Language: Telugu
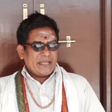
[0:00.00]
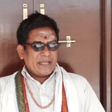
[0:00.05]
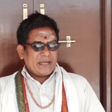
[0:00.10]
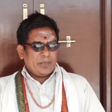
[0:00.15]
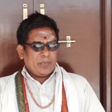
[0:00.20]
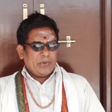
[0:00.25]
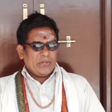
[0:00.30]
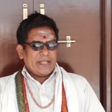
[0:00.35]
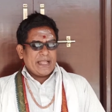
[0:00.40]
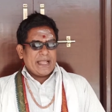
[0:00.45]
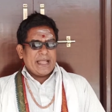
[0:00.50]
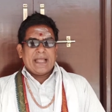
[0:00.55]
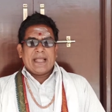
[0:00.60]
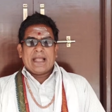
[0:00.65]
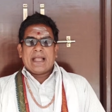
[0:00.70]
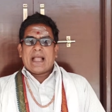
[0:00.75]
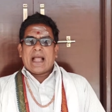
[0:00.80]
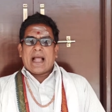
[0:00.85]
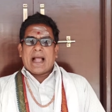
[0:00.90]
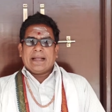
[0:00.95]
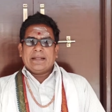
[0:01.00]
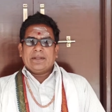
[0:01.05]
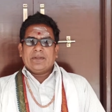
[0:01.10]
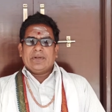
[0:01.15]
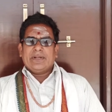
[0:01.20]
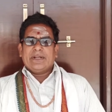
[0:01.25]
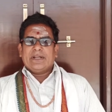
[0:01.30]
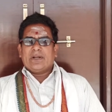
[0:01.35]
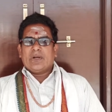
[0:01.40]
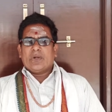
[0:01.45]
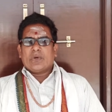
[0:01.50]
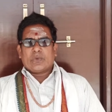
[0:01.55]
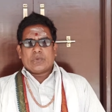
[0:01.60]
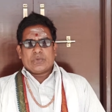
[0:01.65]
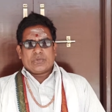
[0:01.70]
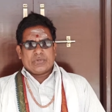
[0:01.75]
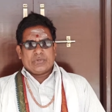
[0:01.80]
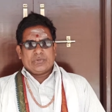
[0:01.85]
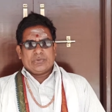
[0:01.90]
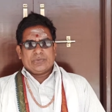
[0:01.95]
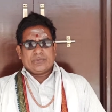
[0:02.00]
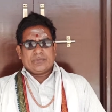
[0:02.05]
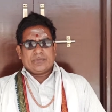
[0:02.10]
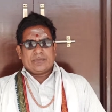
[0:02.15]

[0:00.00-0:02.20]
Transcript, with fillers: ఇకపోతే ఐదో ఇంట్లో కుచుడు